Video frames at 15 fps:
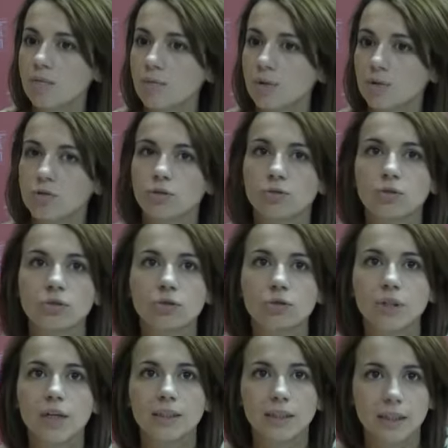Nosotros, no
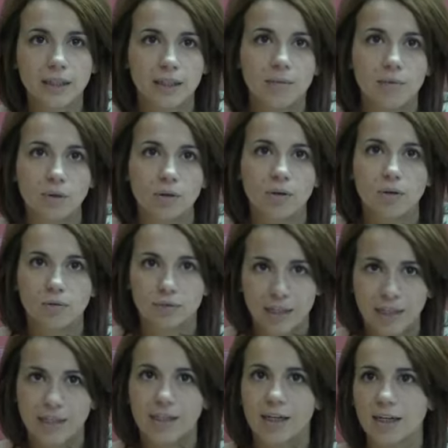obstante, queremos
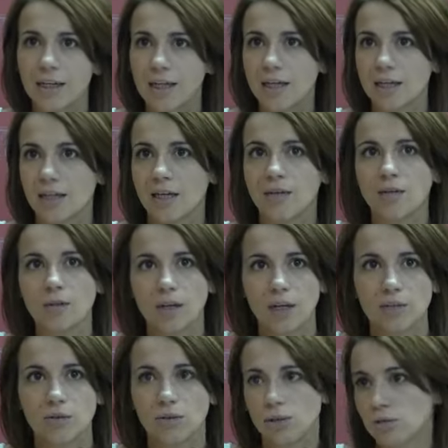darle las gracias
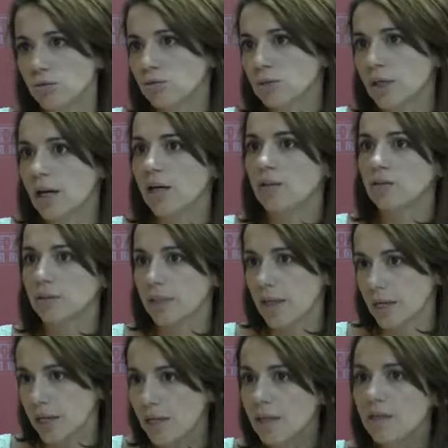a todos esos ciudadanos y
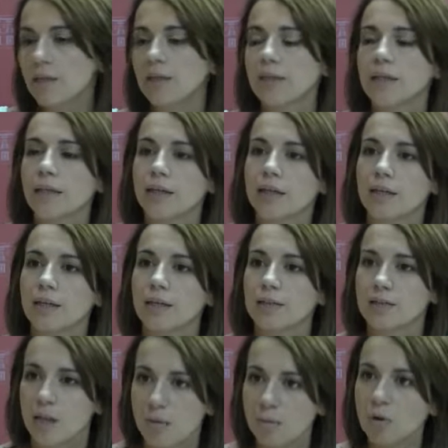uteranas
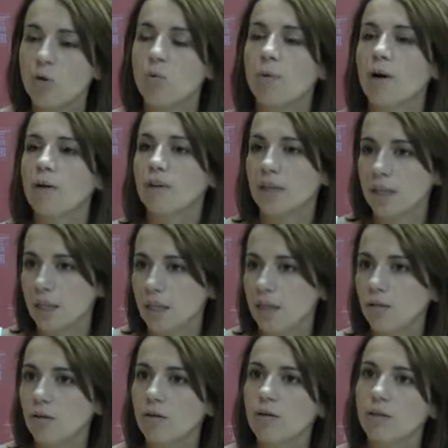que se han preocupado de
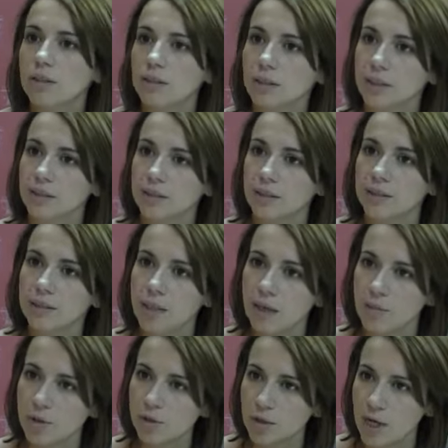leerlo y de
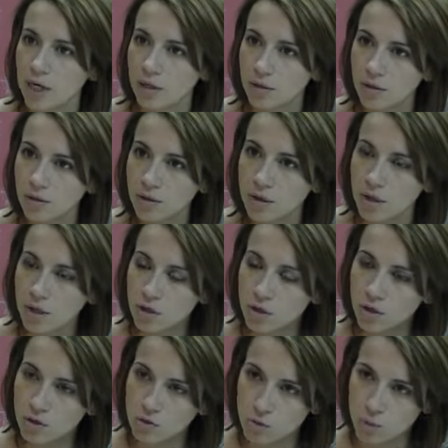intentar mejorarlo
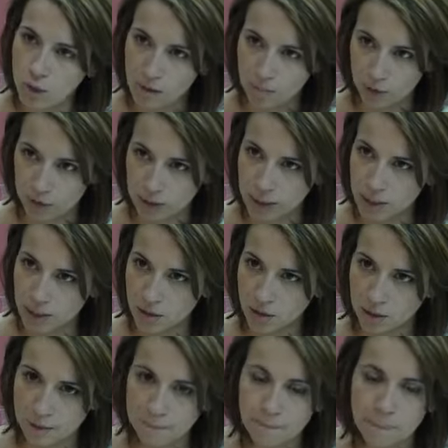con sus
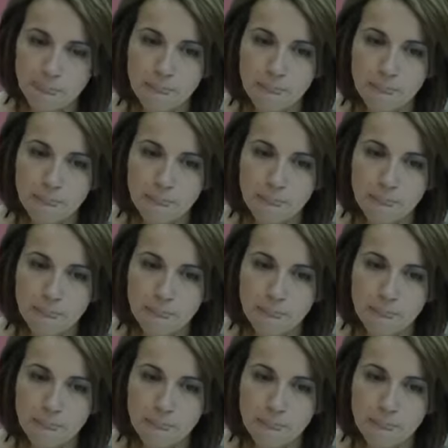aportaciones.